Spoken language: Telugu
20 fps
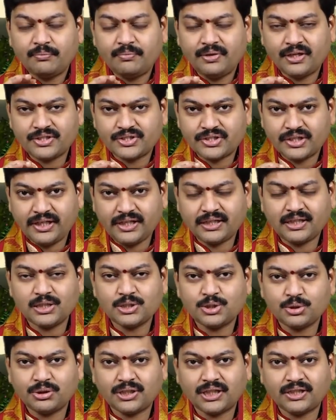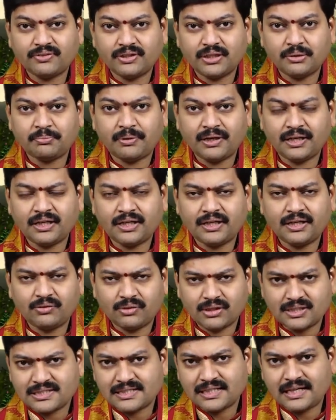మీరు చేయదలుచుకున్నటువంటి పనులన్నీ
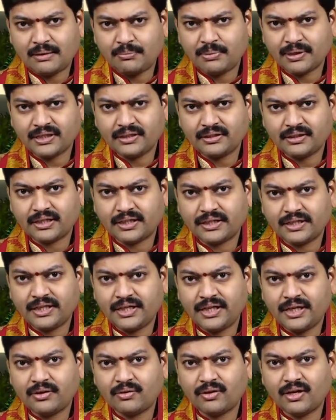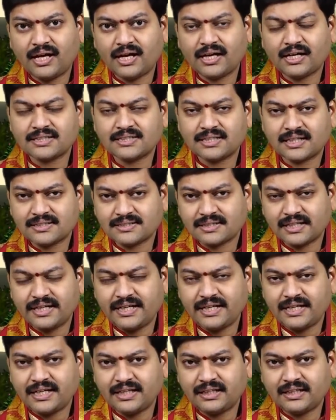కూడా చాప కింద నీరులాగా చాలా
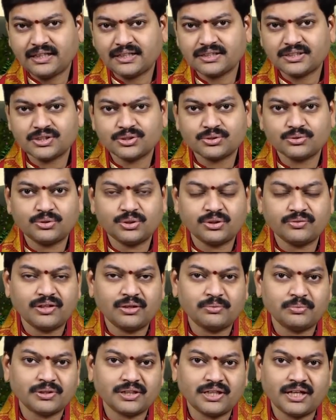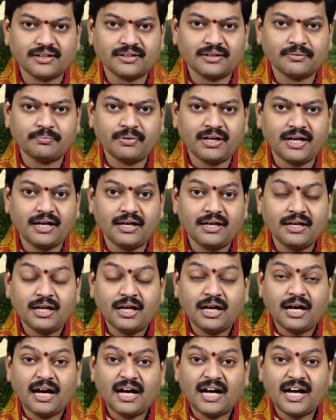సైలెంట్గా చేసుకుంటూ వెళ్ళిపోతారు తప్ప
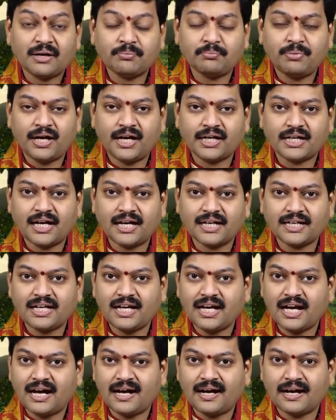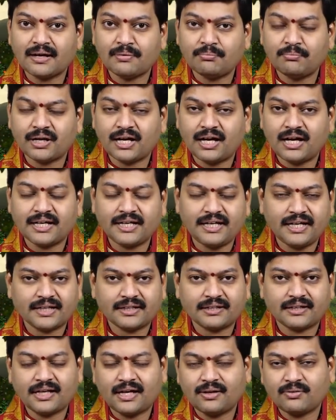ఆర్భాటాలకి ఆడంబరాలకి
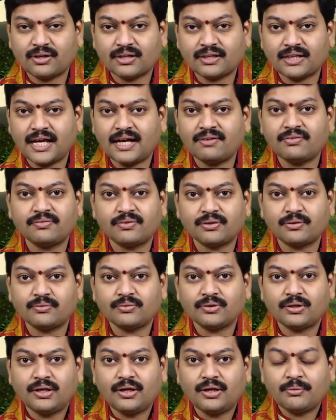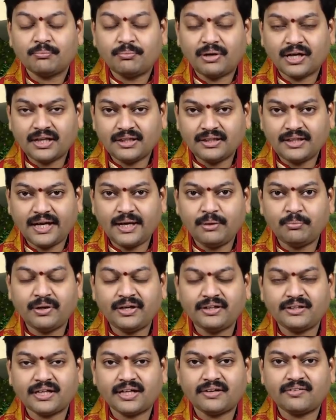ఎక్కడా కూడా తావివరు పనంతా
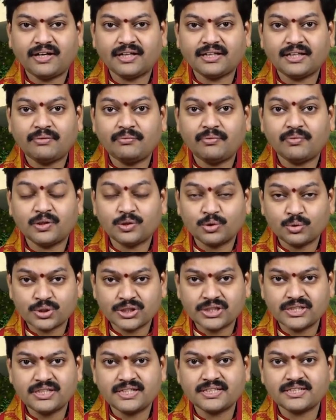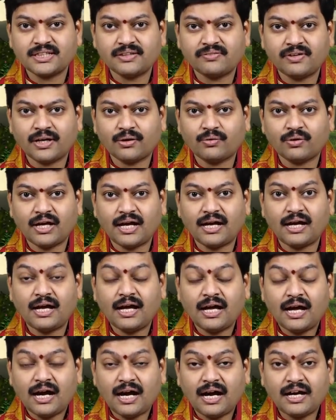అయిపోయిన తర్వాత మిమ్మల్ని దోషం చేసిన వారు కూడా
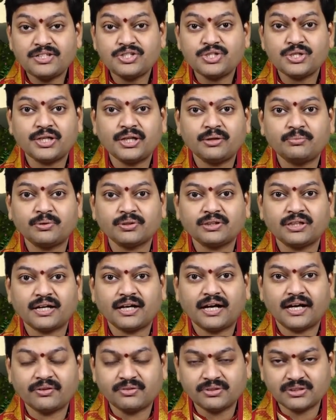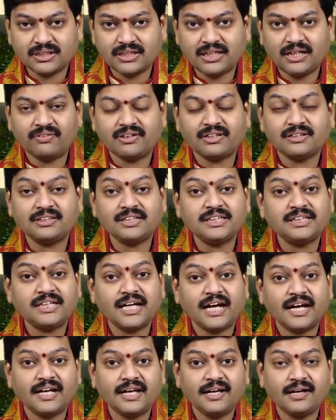ఆశ్చర్యపోతారు అనవసరంగా వీళ్ళని
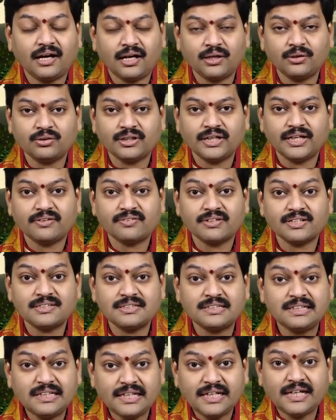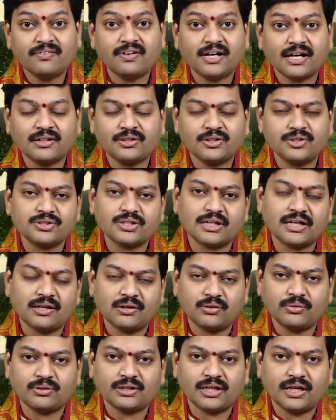తిట్టానే అనుకునేటువంటి స్థితికి వారిని
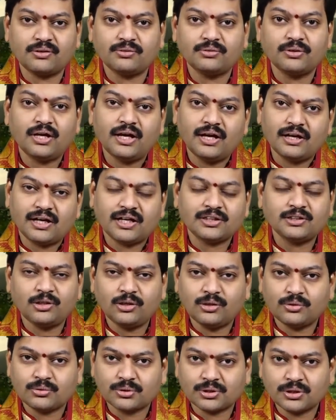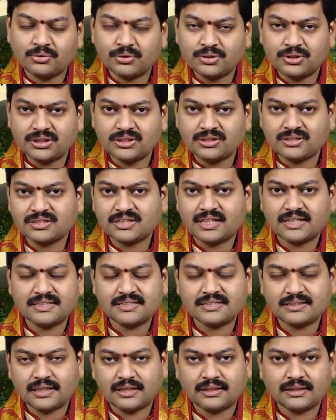తీసుకురాగలుగుతారు అందులో కృతకృత్యతలు
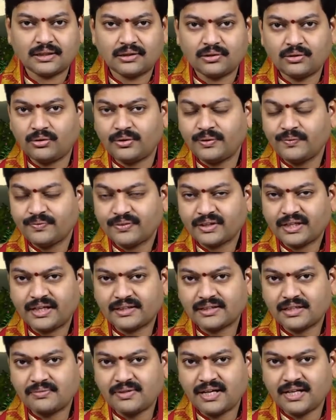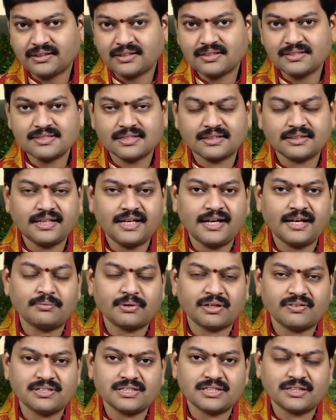సాధిస్తారంటంలో ఎంత మాత్రం
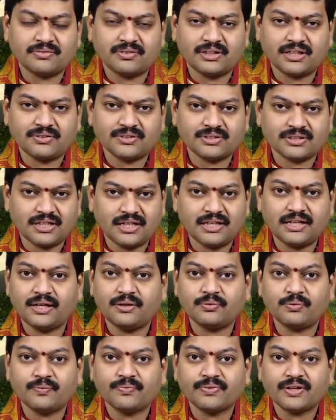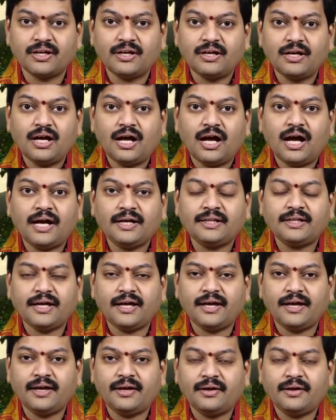సందేహపడవలసినటువంటి అవసరాలు లేవు అయితే